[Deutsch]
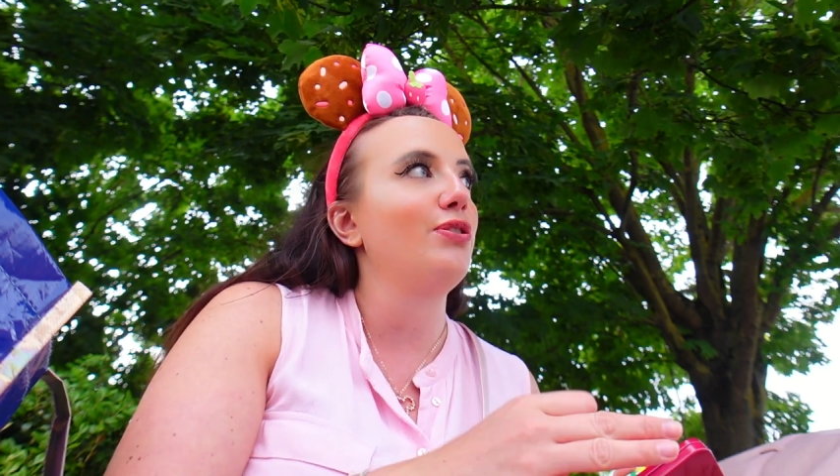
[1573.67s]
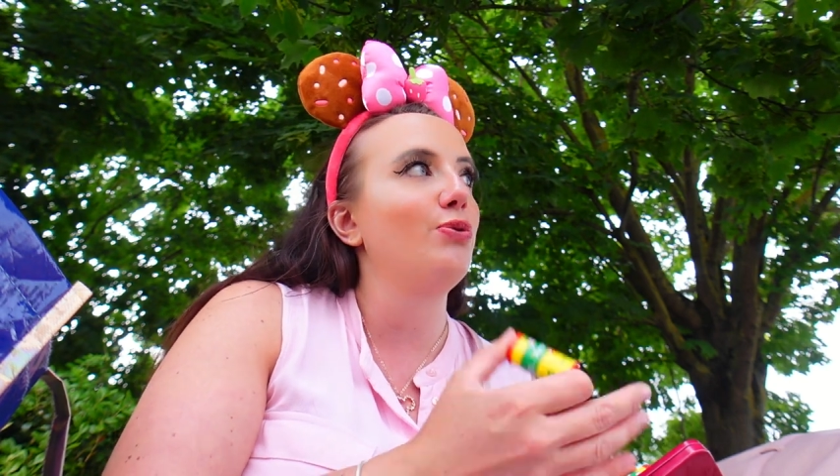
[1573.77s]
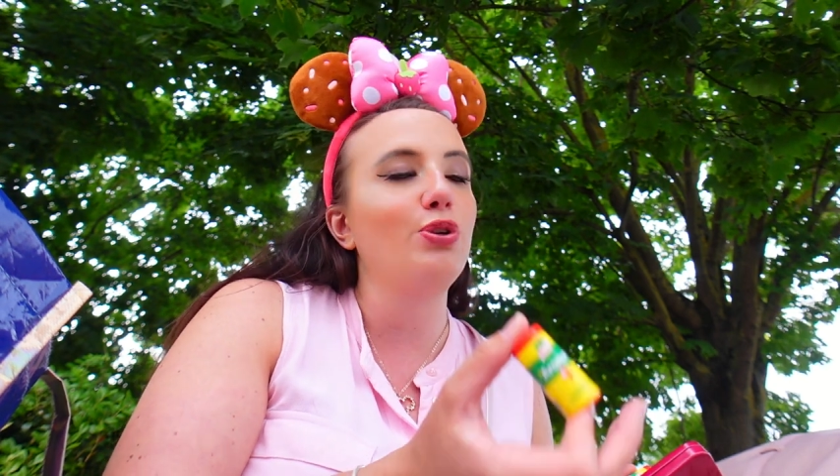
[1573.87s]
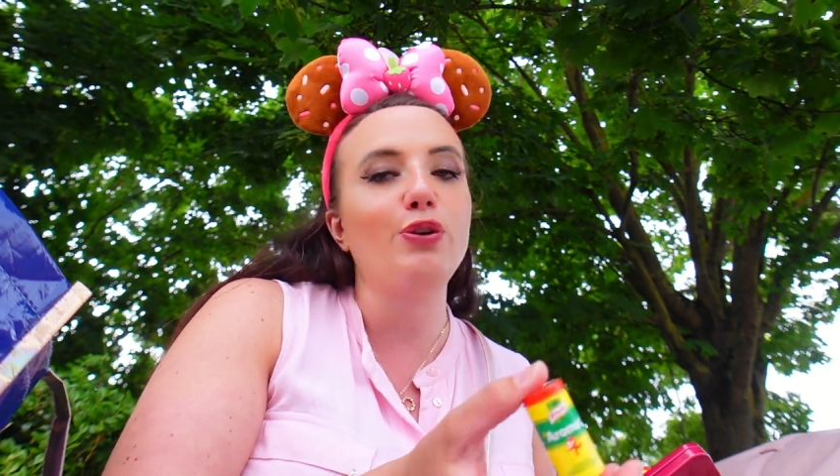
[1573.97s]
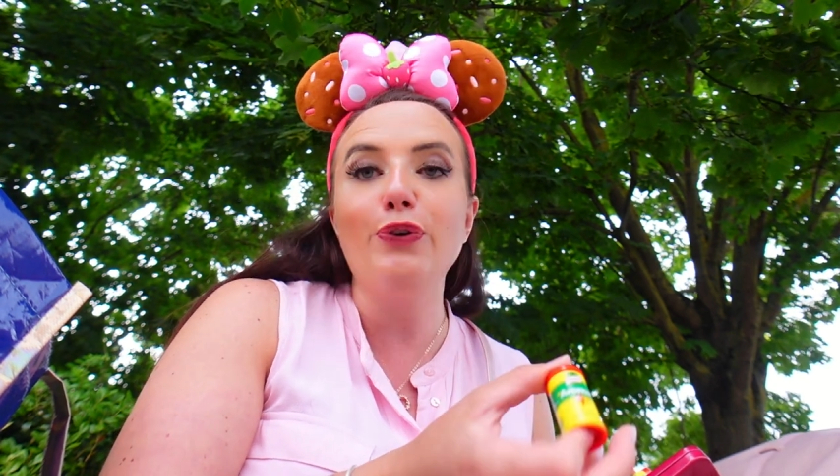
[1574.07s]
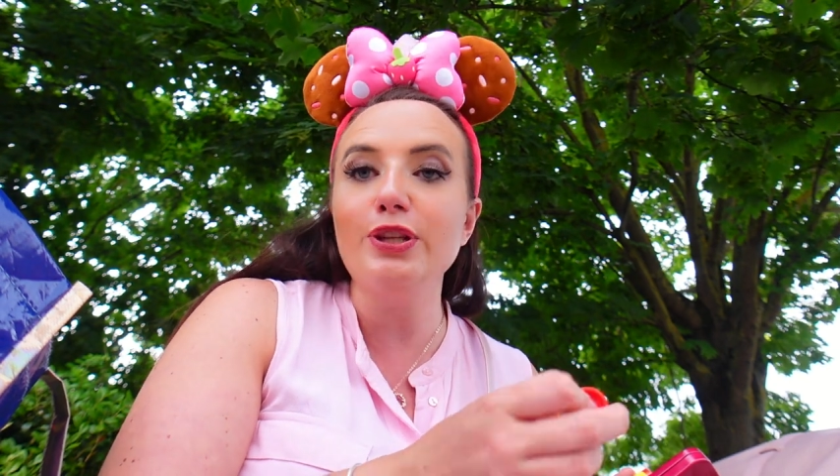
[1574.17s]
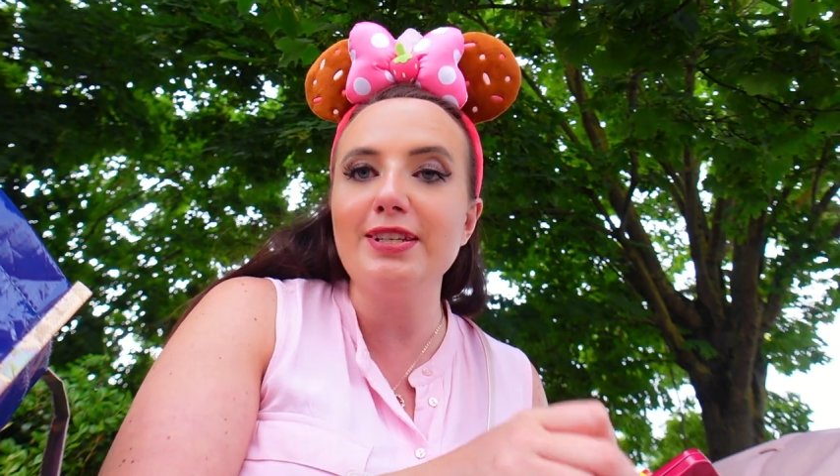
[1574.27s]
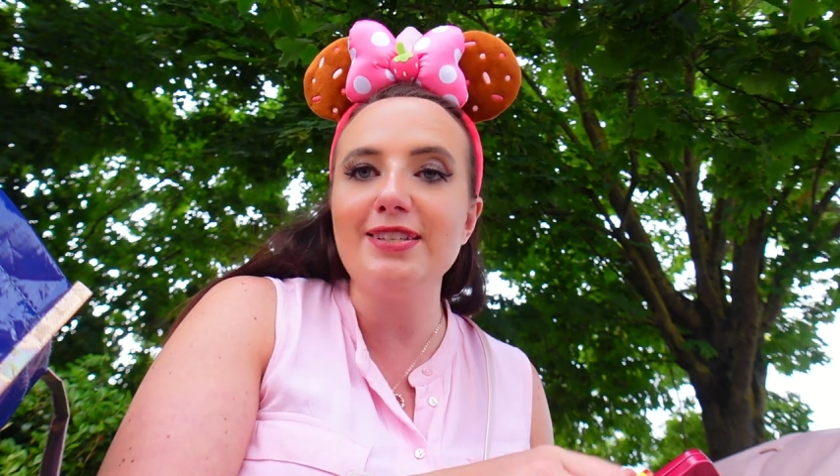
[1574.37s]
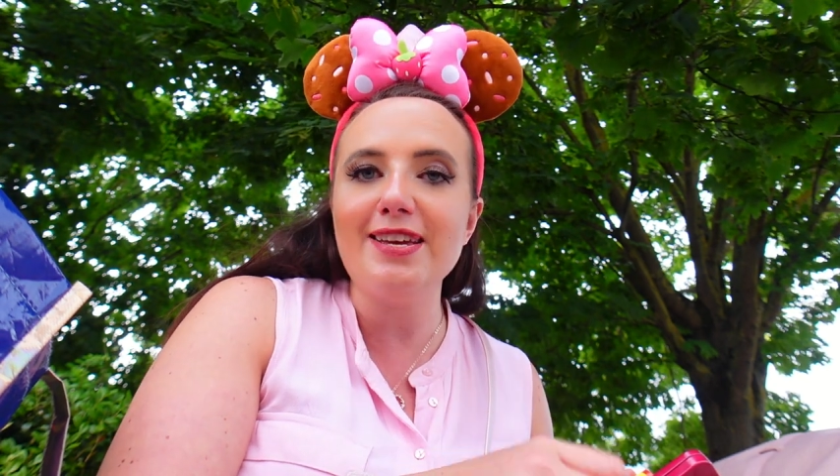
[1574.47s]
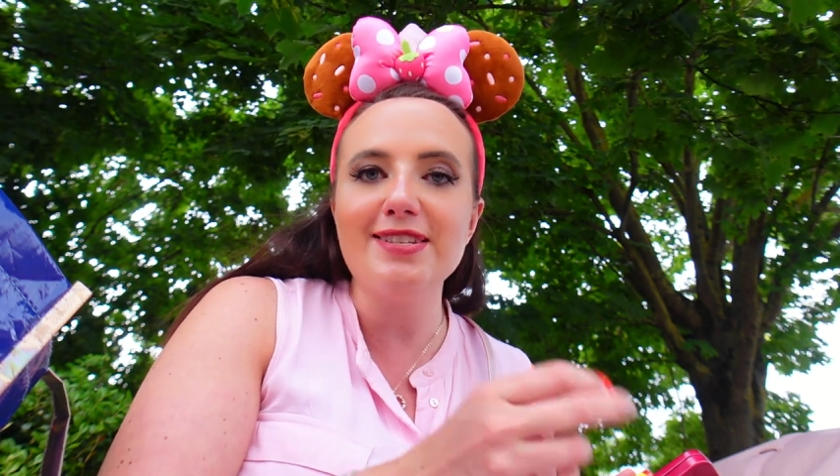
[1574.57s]
gut
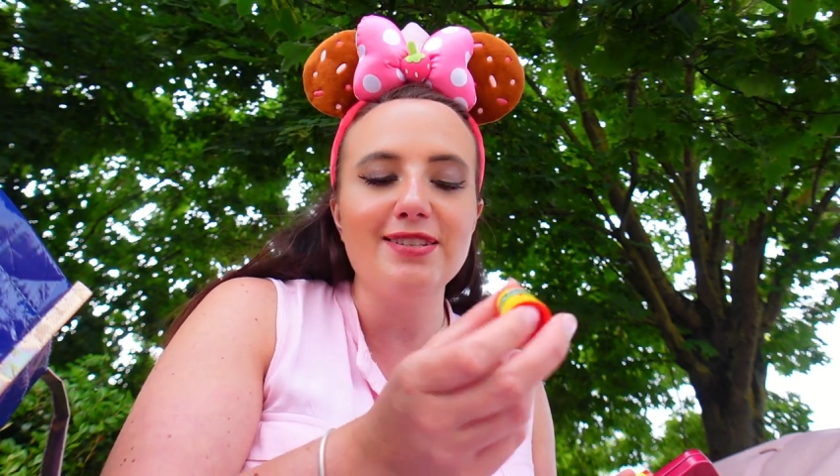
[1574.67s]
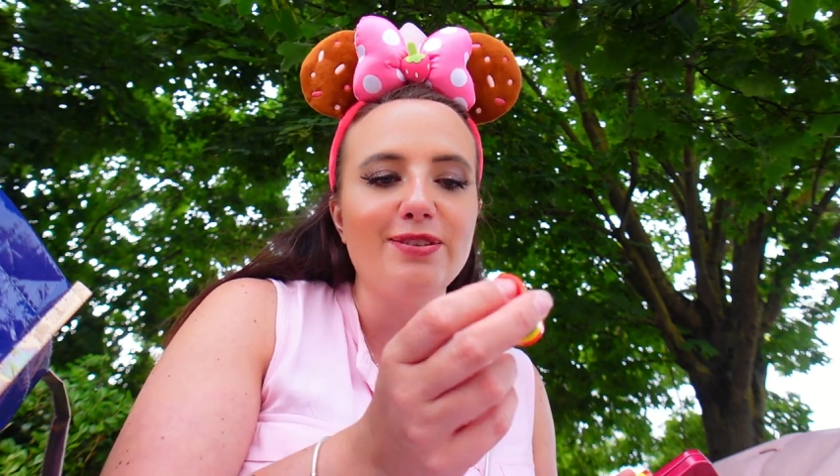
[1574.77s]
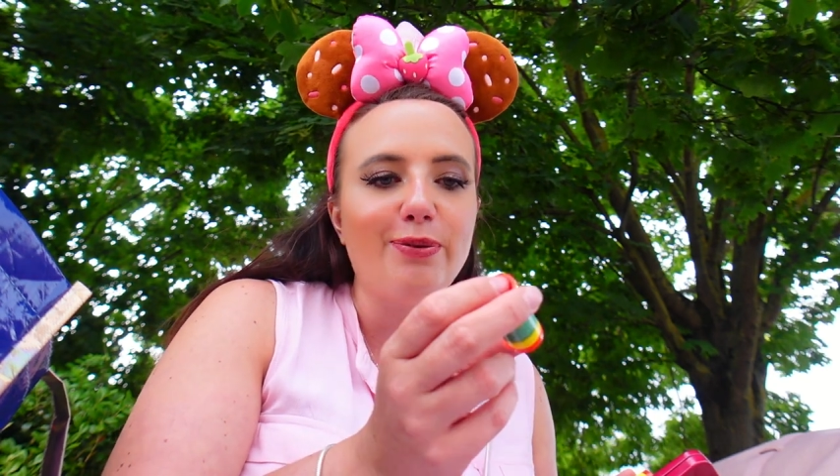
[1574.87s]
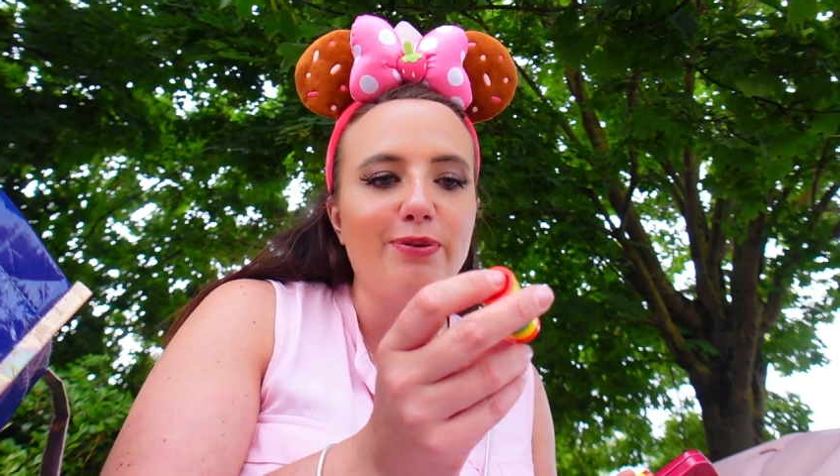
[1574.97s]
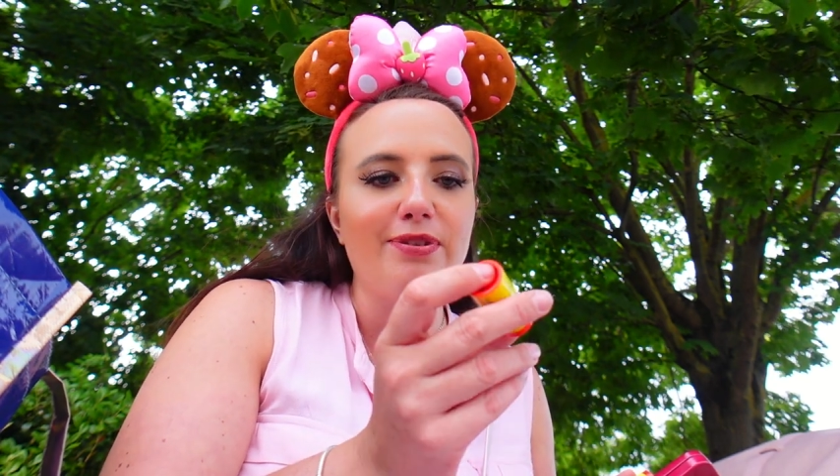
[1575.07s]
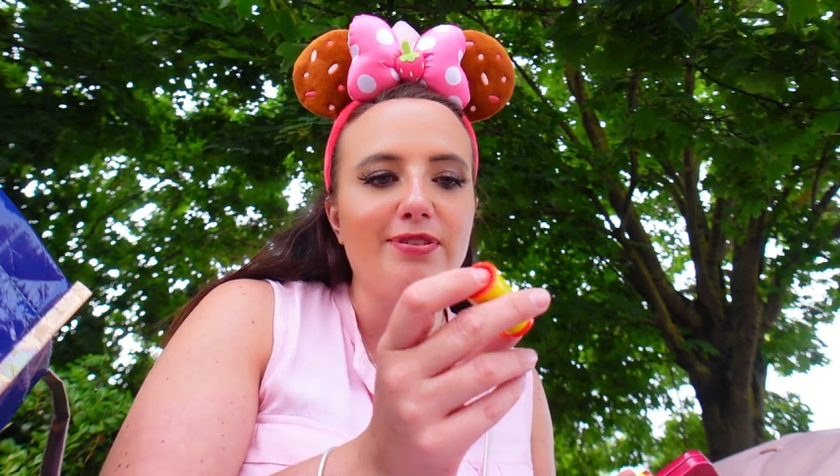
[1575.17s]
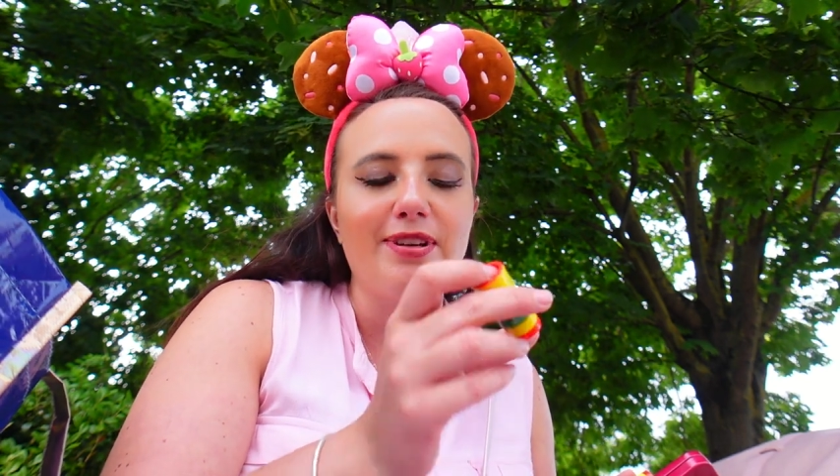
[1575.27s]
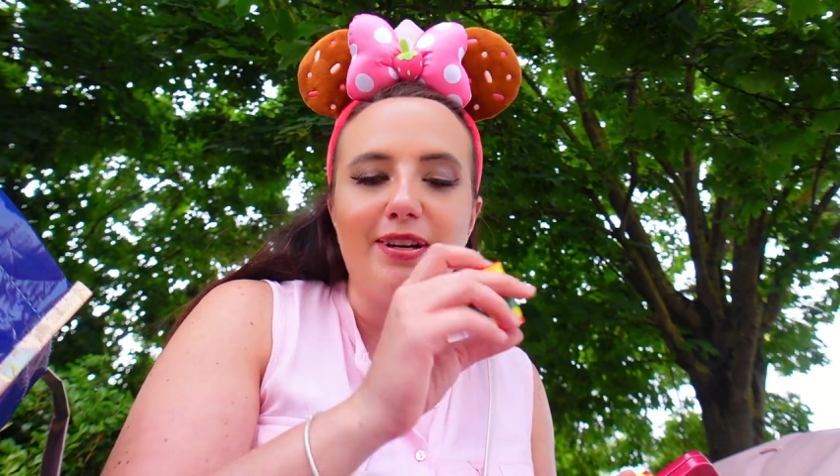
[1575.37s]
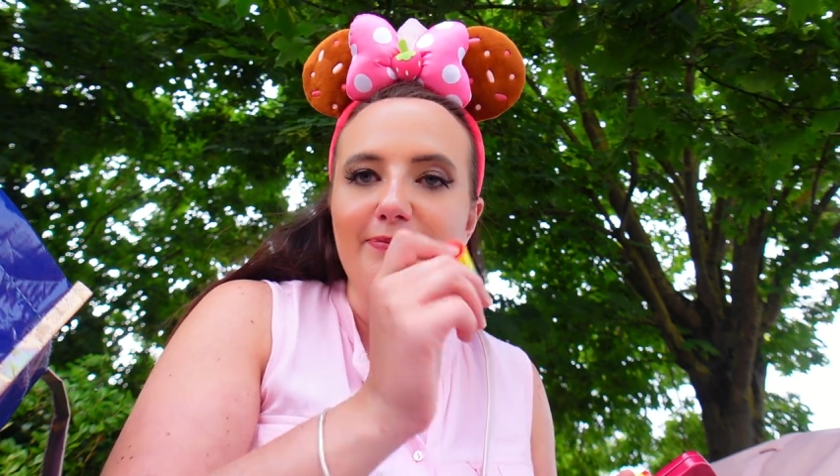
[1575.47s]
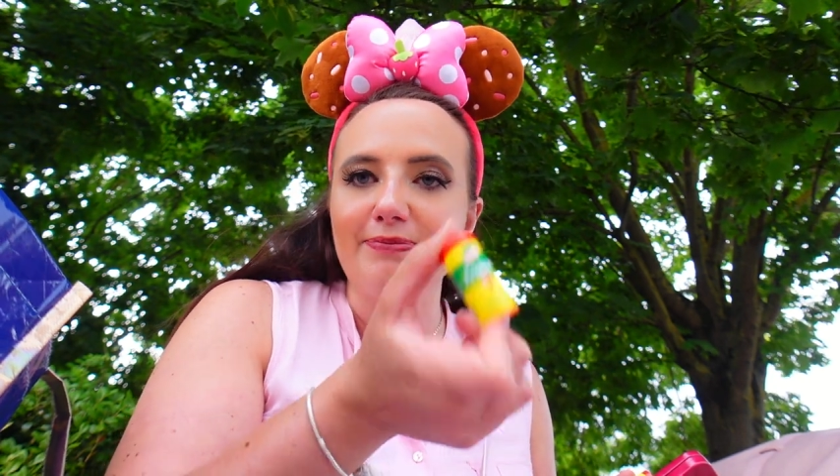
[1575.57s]
gewürztes Essen und
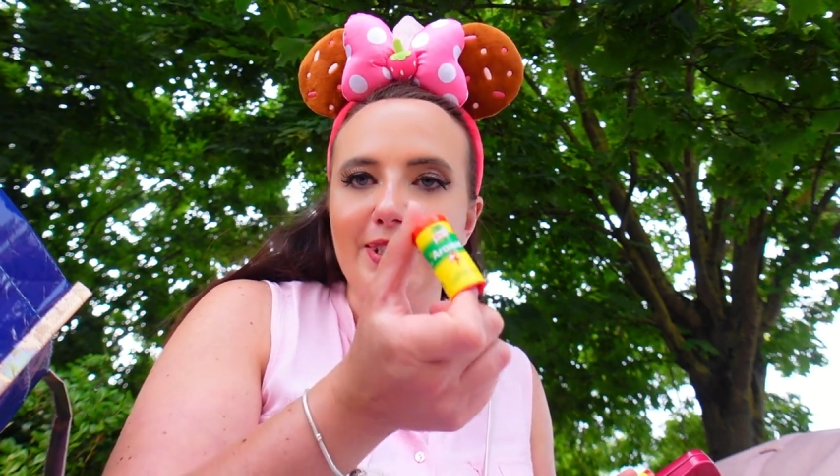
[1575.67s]
ja,